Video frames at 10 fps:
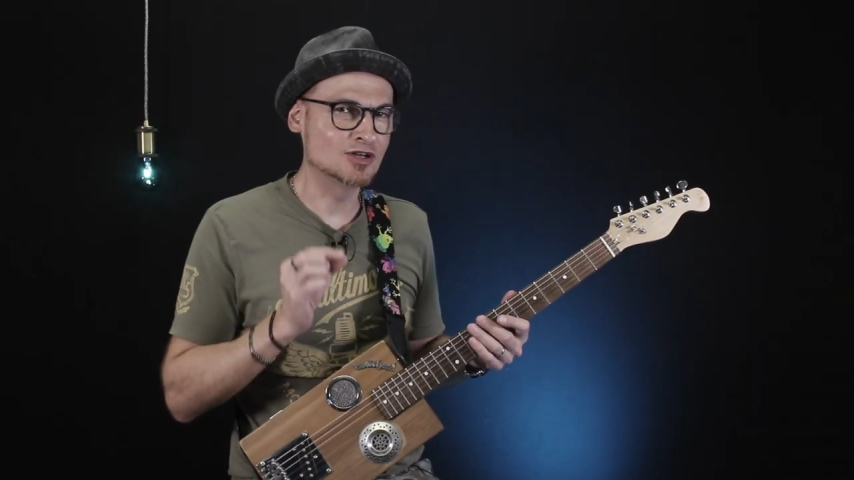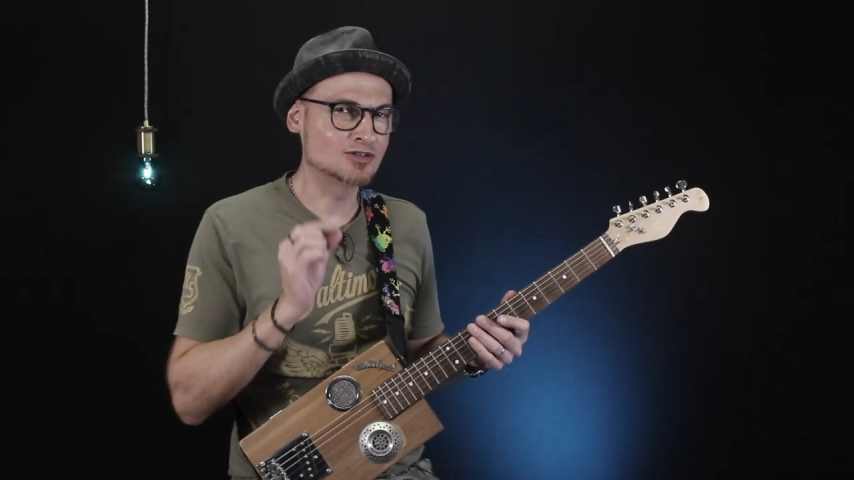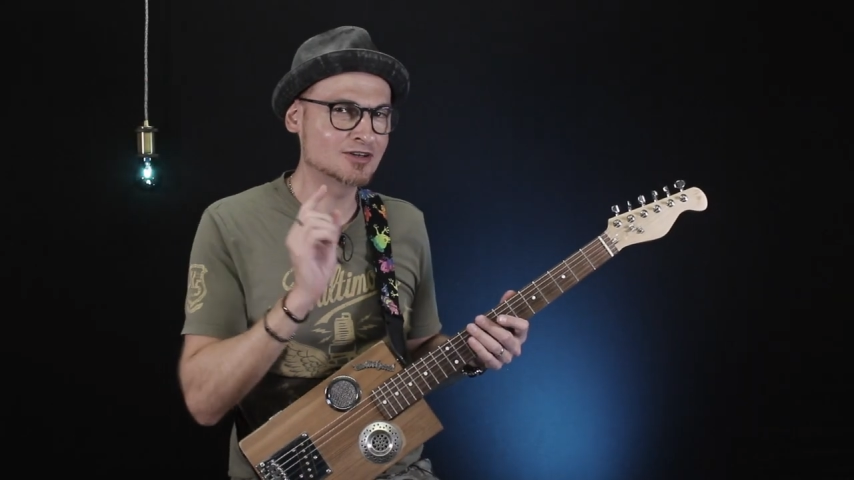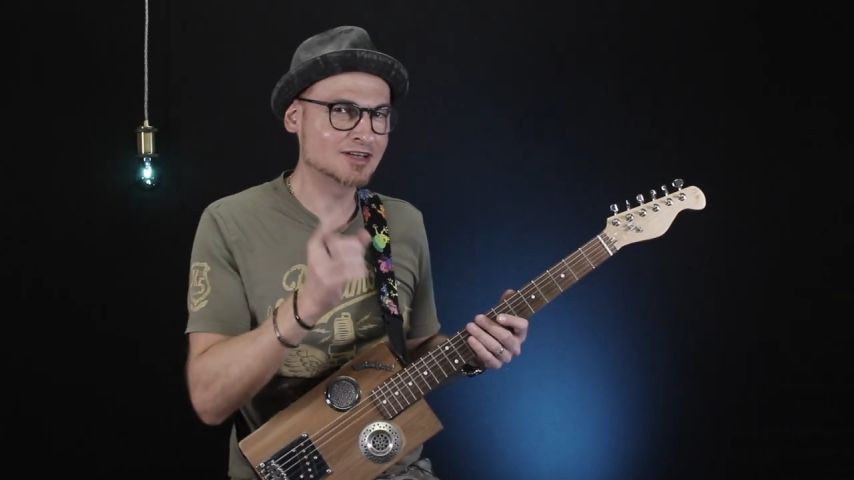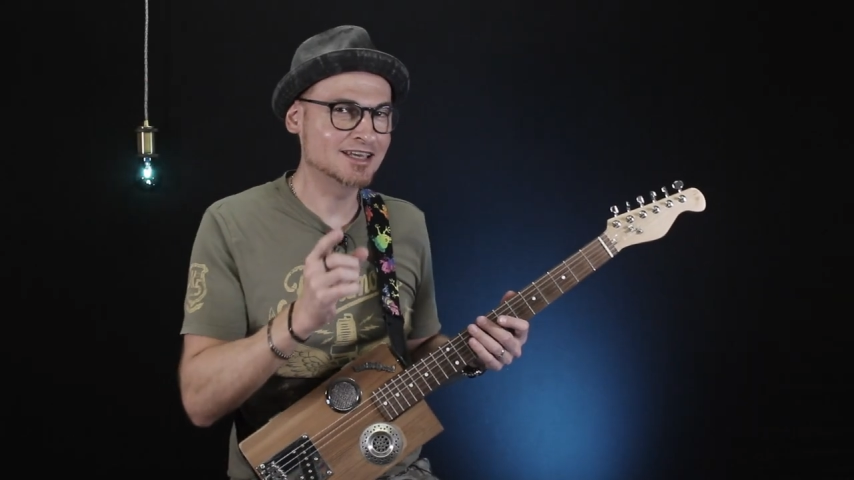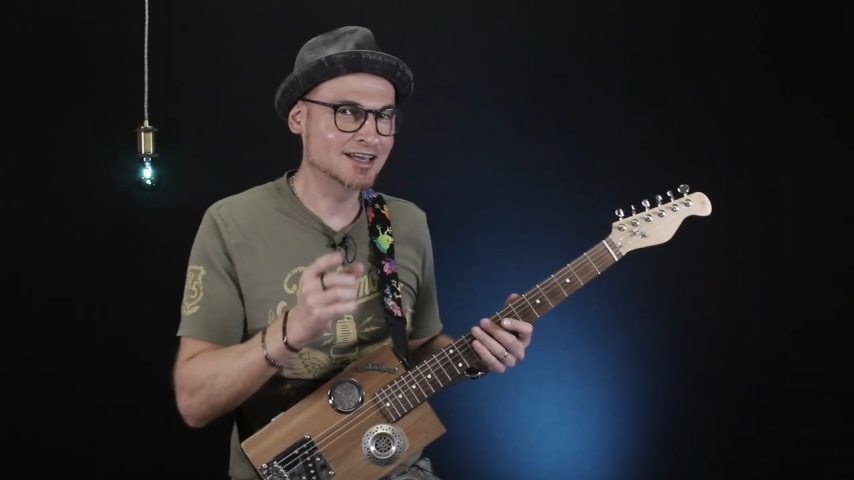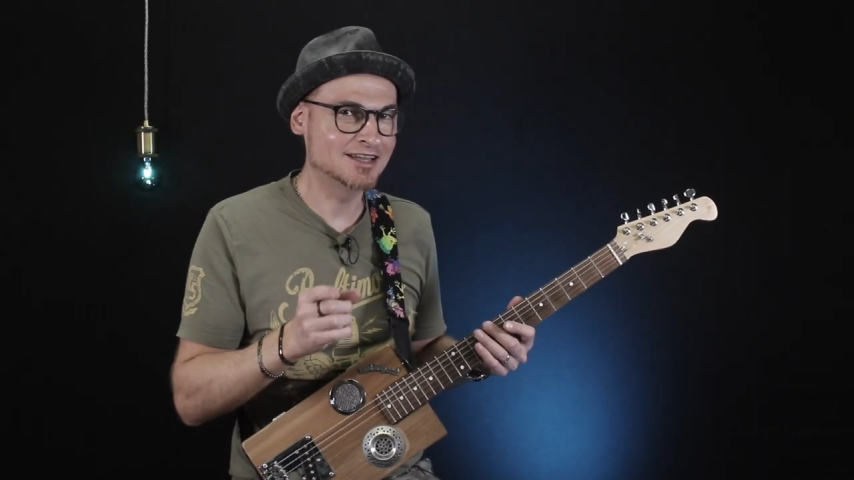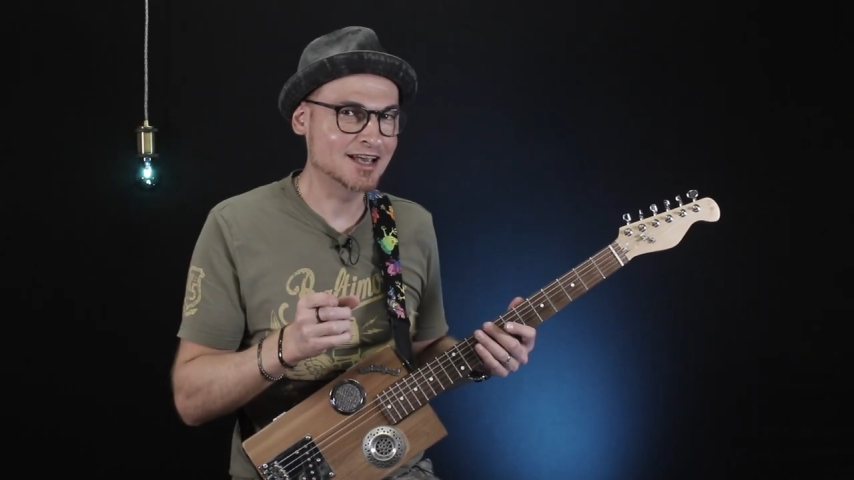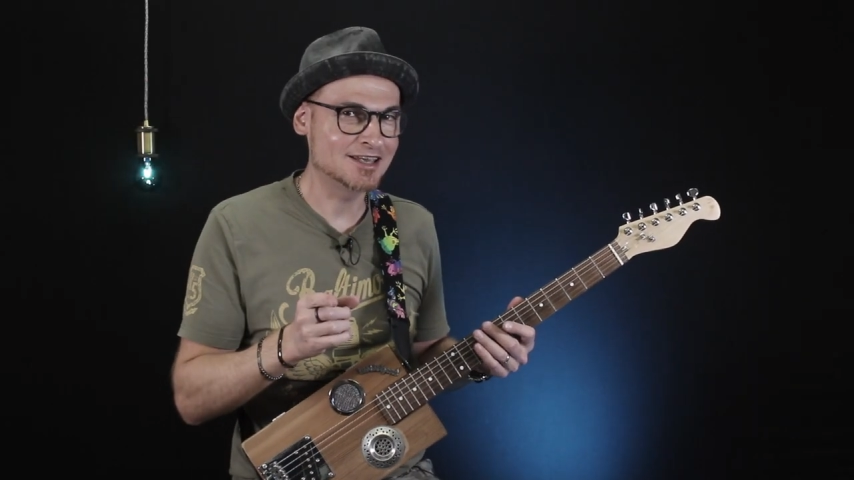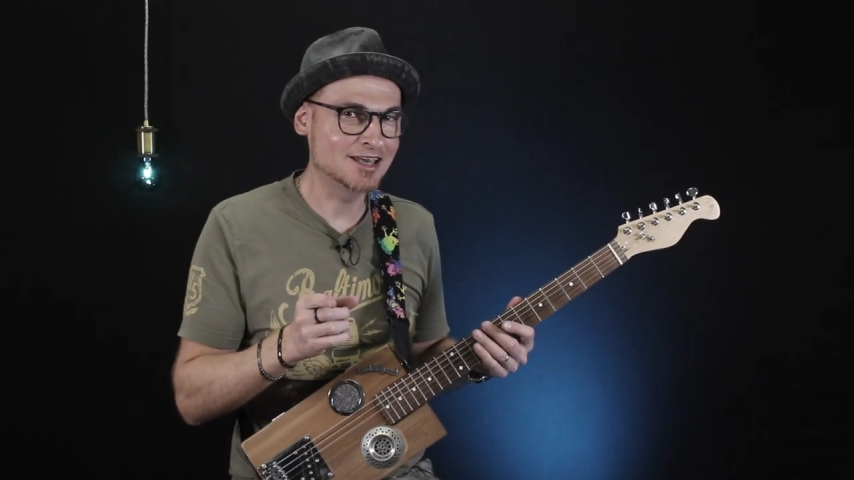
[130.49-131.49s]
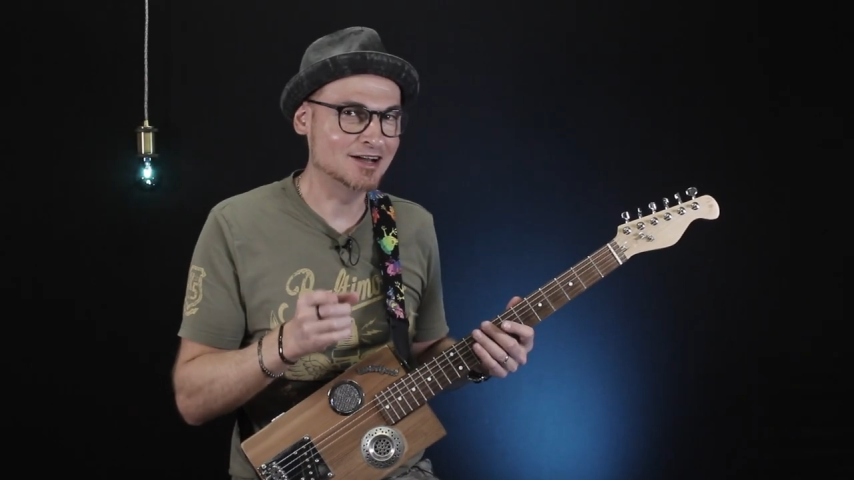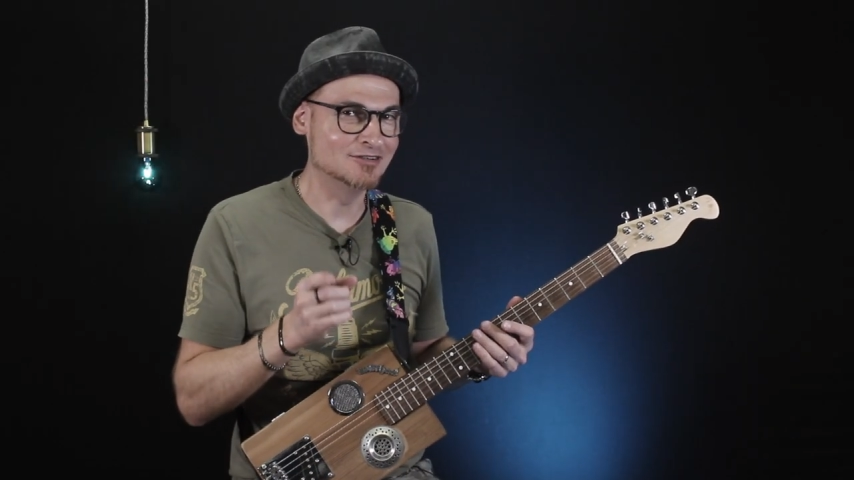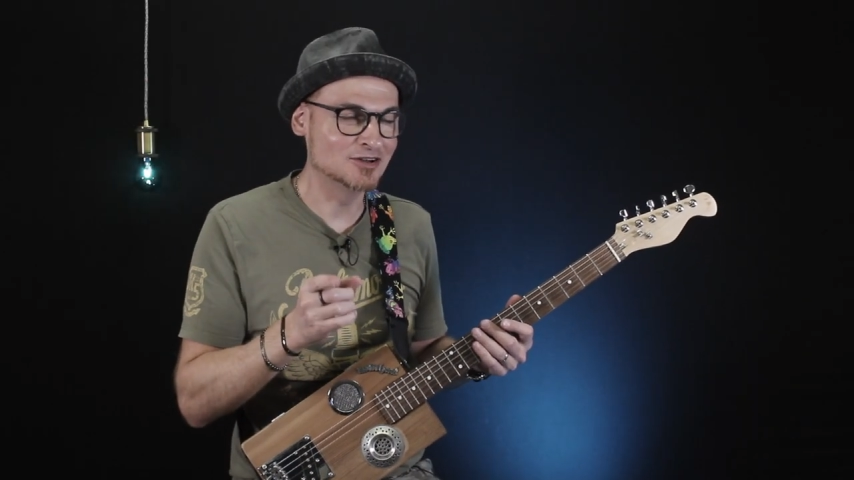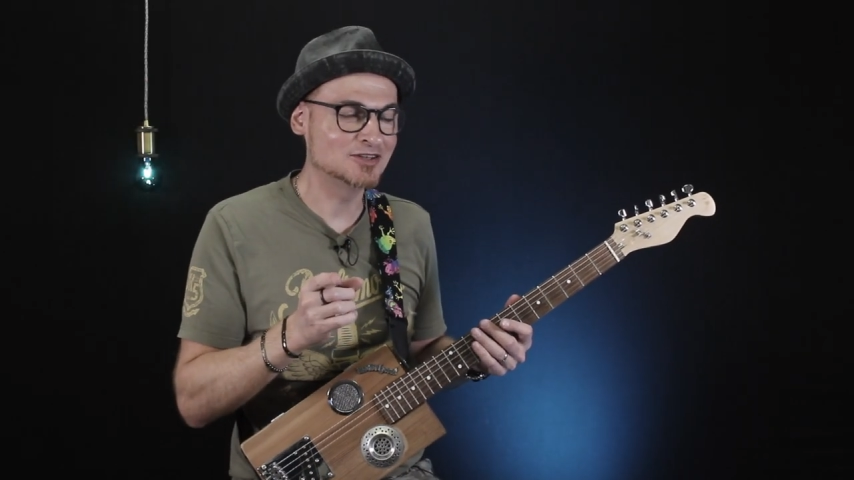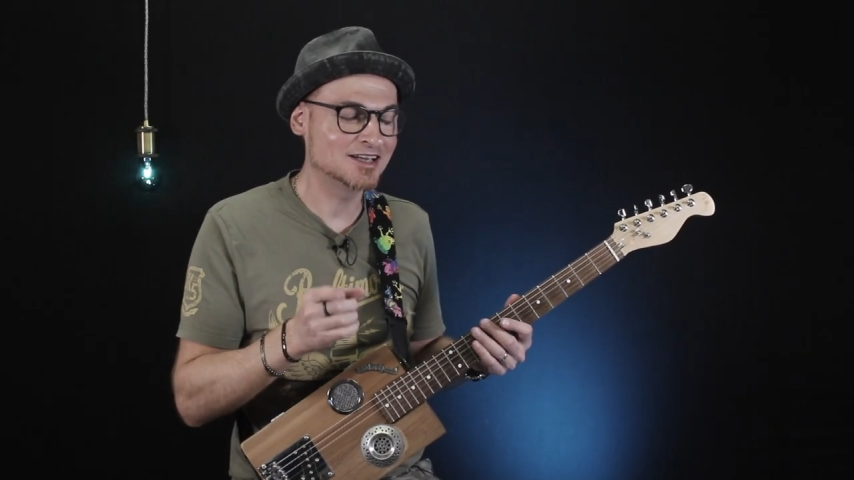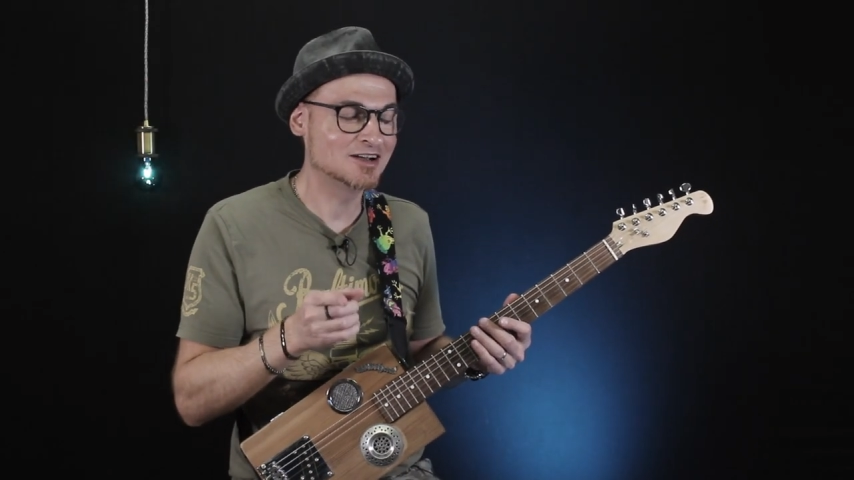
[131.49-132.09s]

entends crier derrière votre